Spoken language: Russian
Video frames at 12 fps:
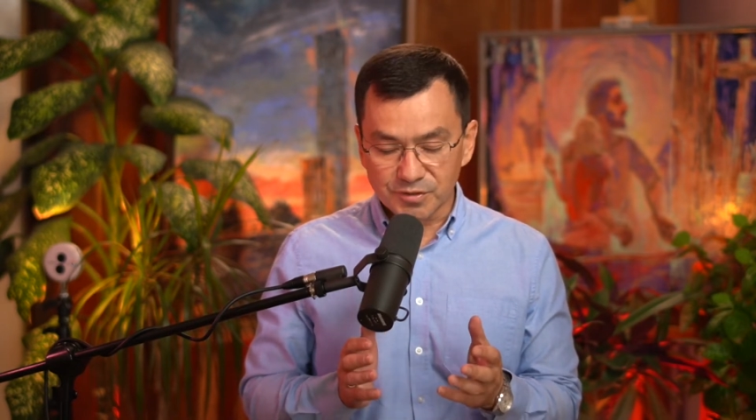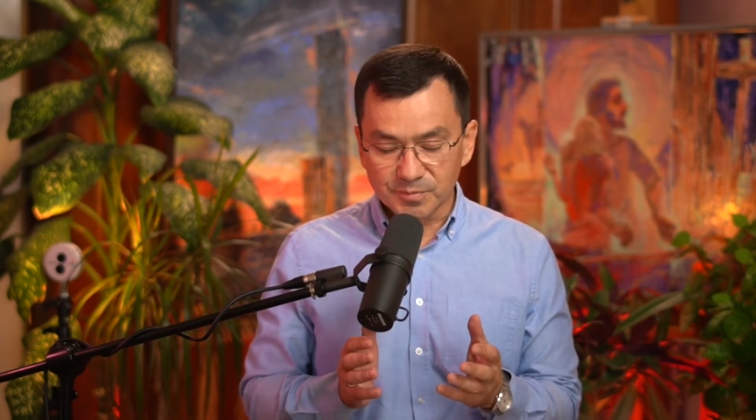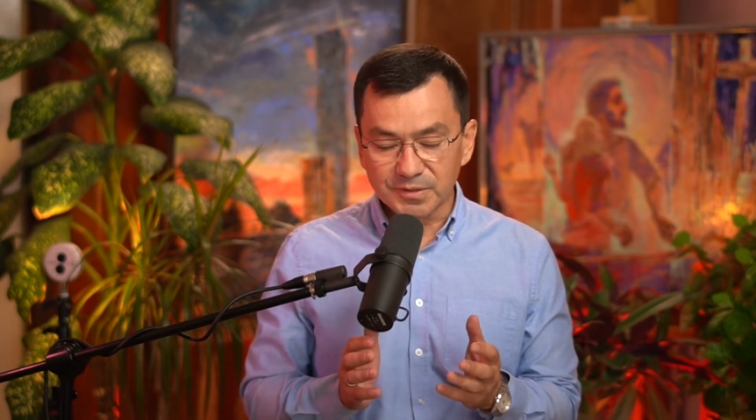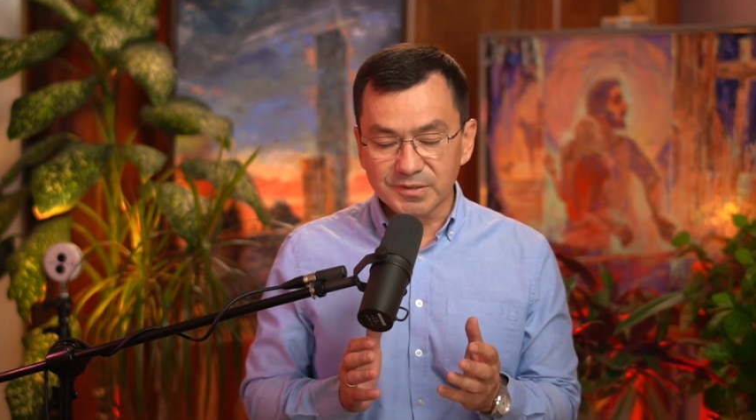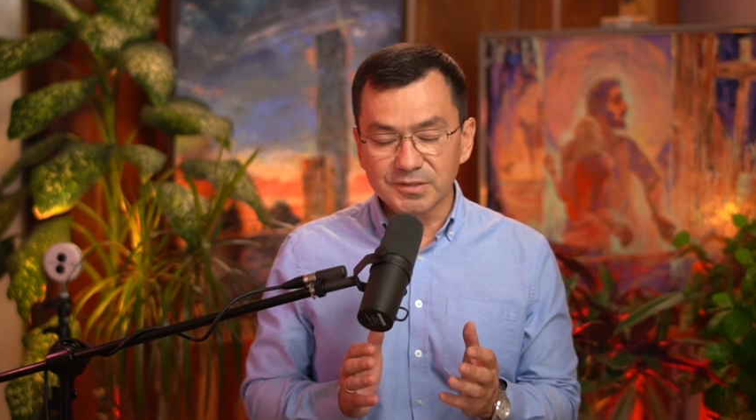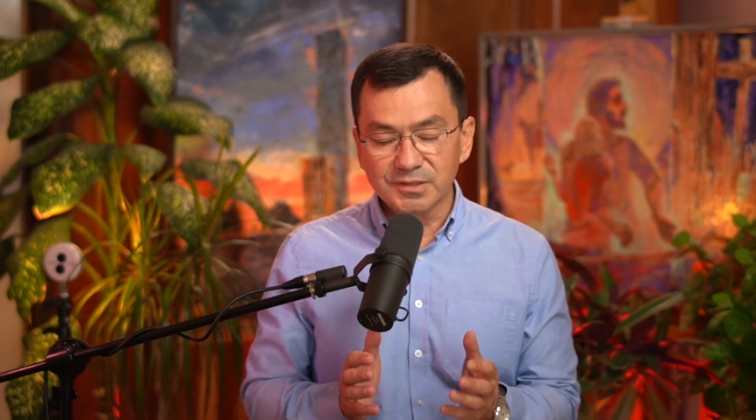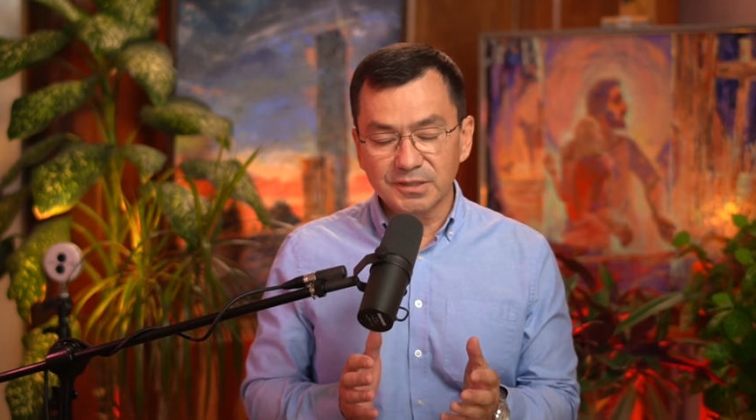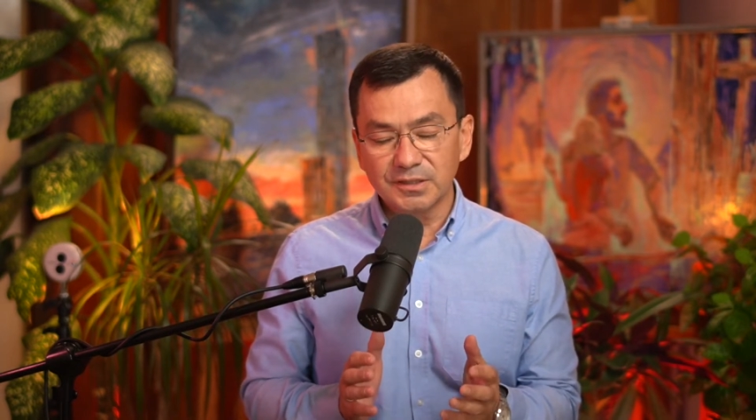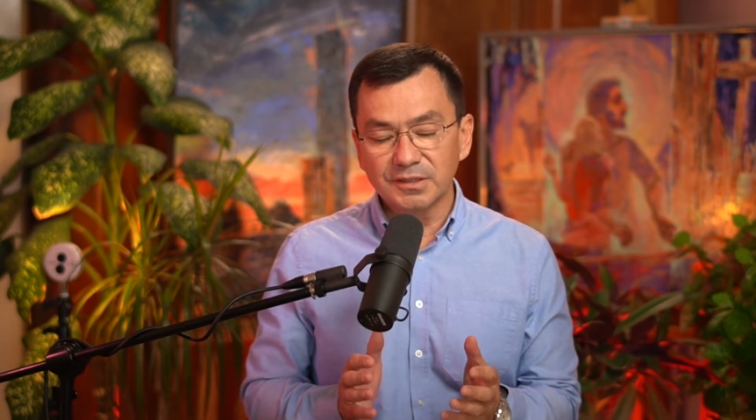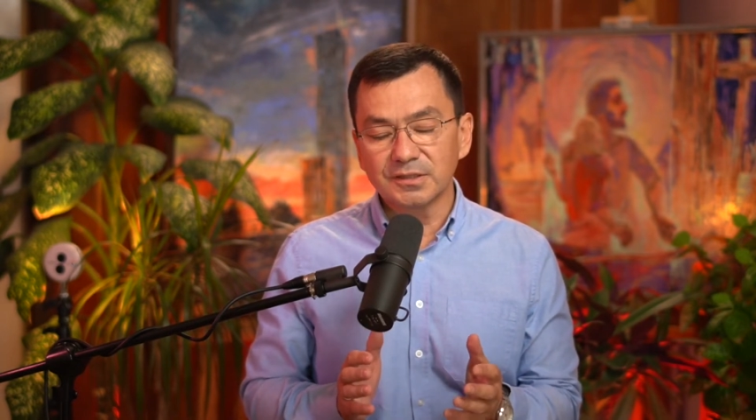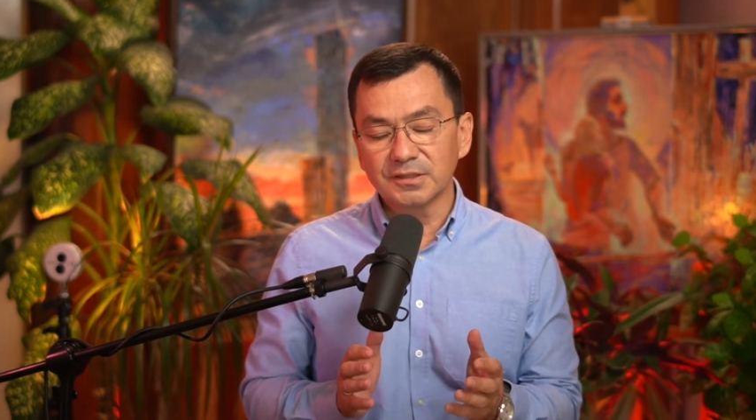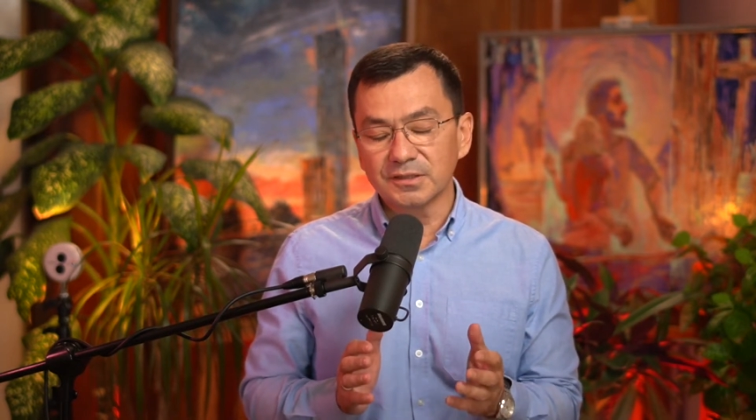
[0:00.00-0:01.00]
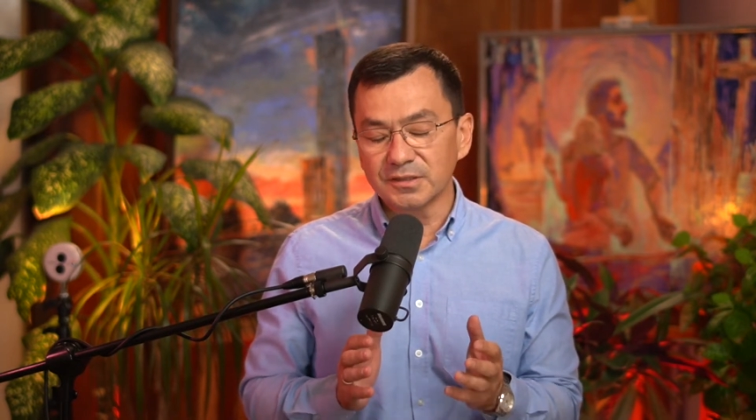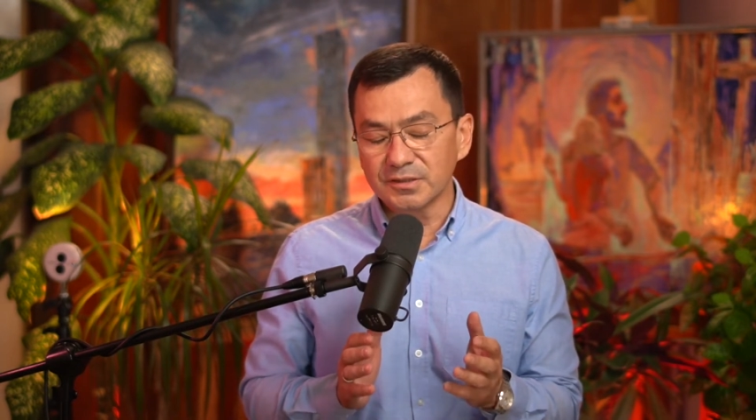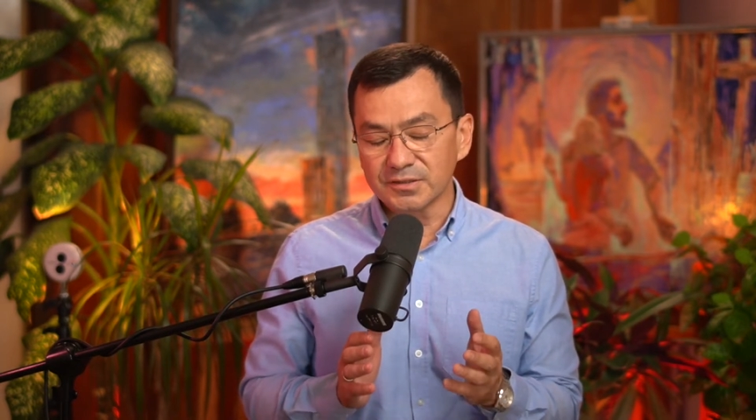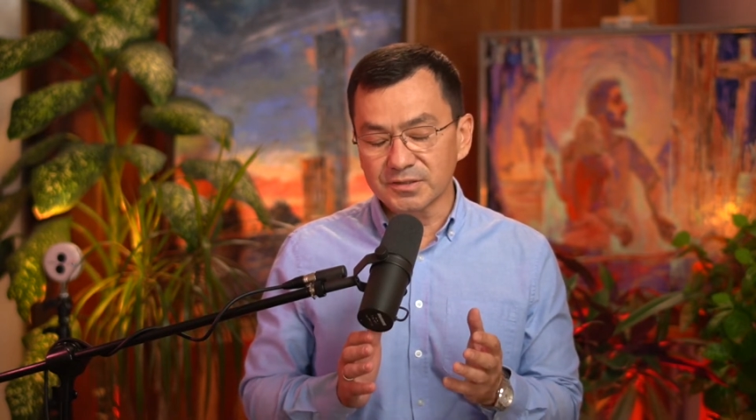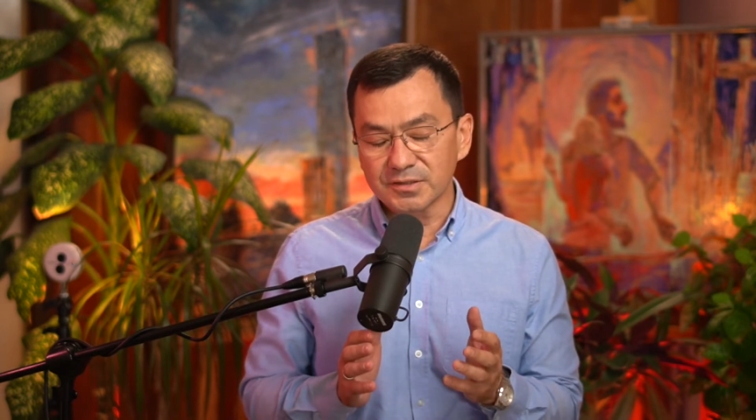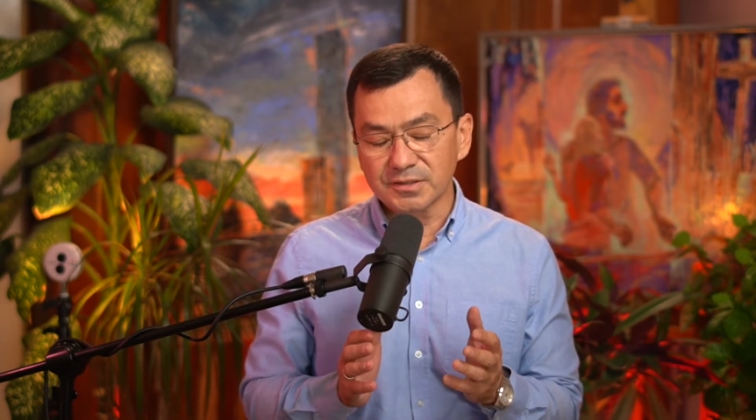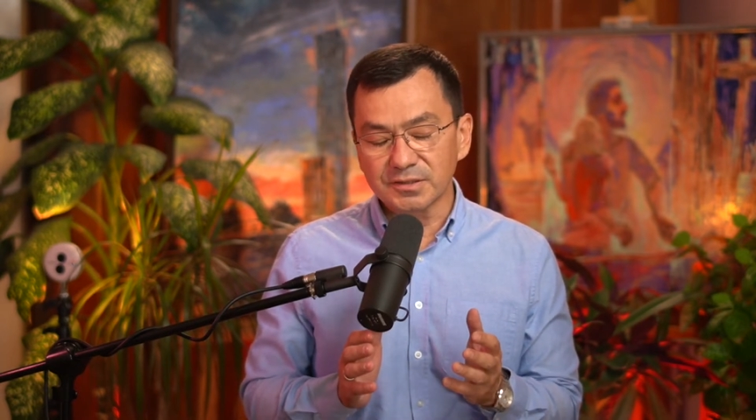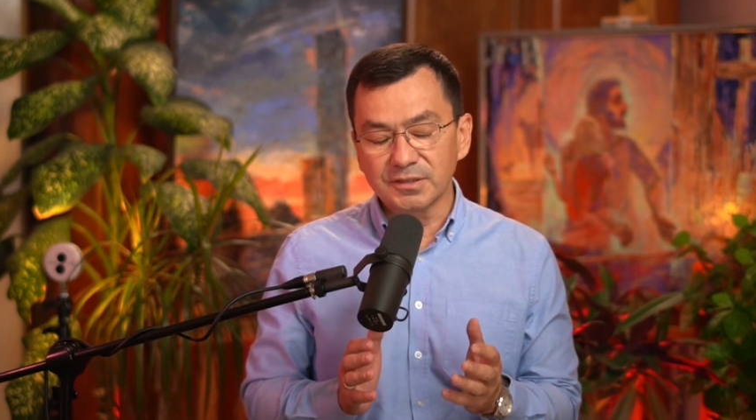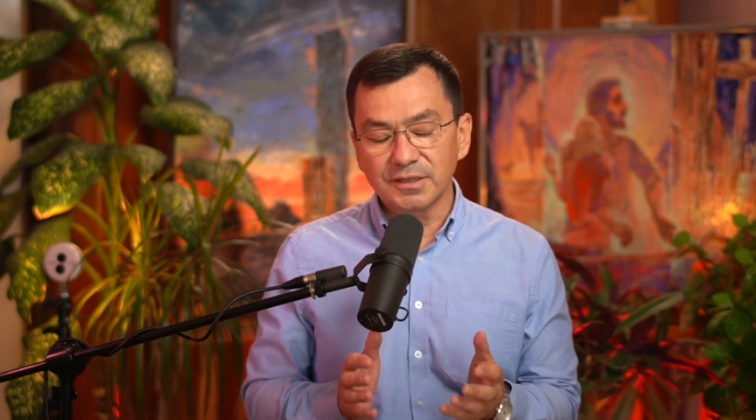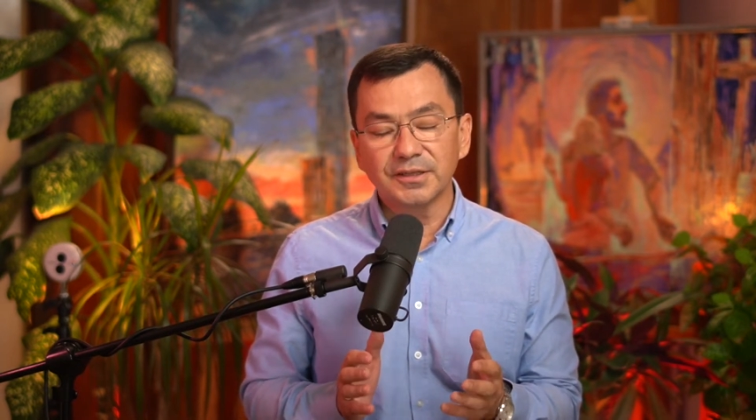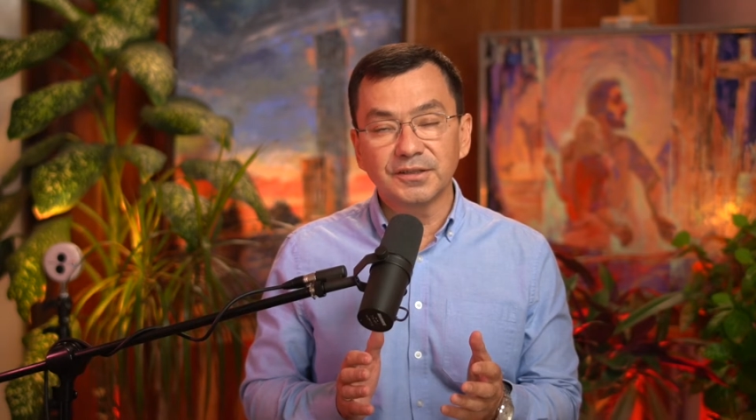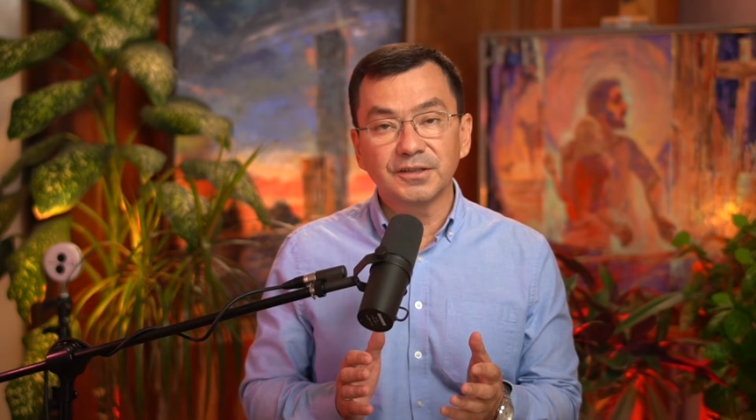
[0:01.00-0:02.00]
спасение,
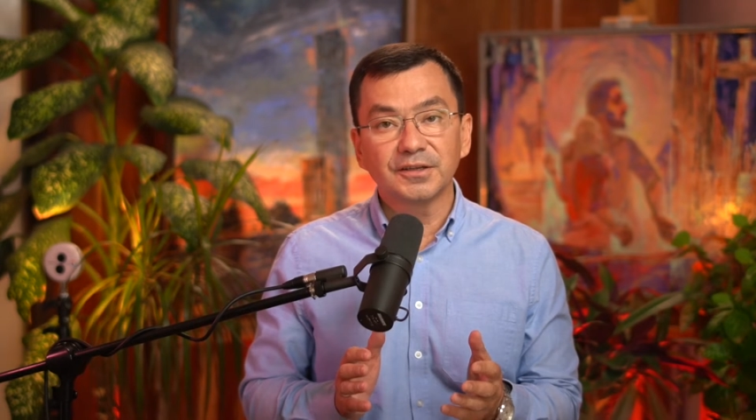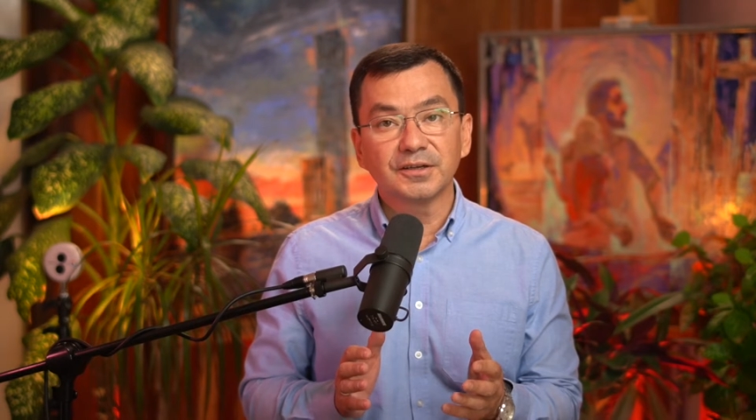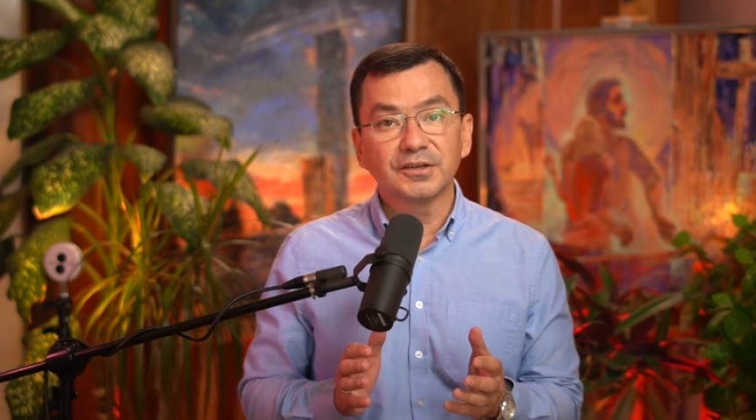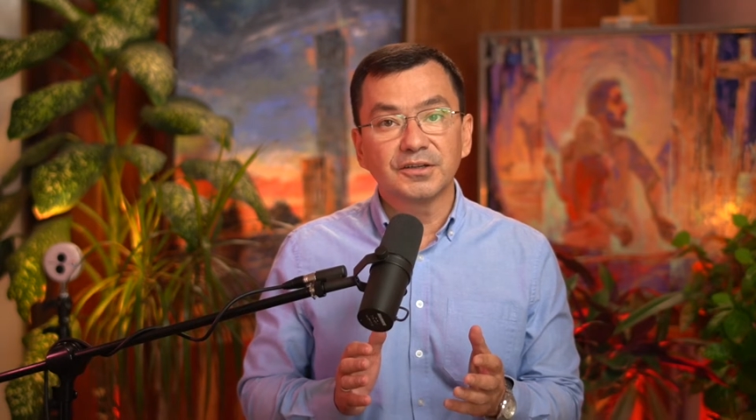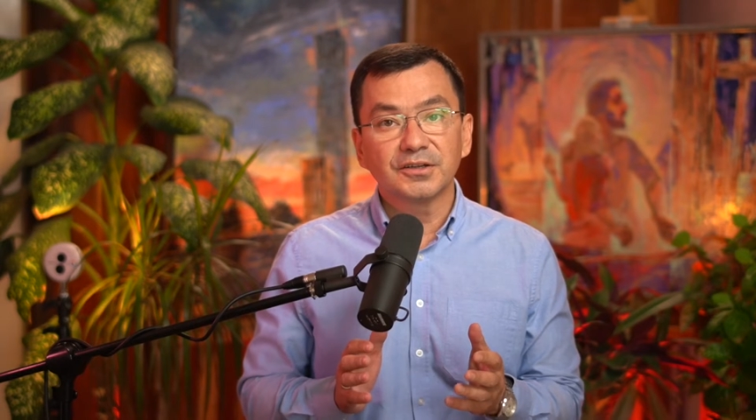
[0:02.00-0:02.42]
исцеление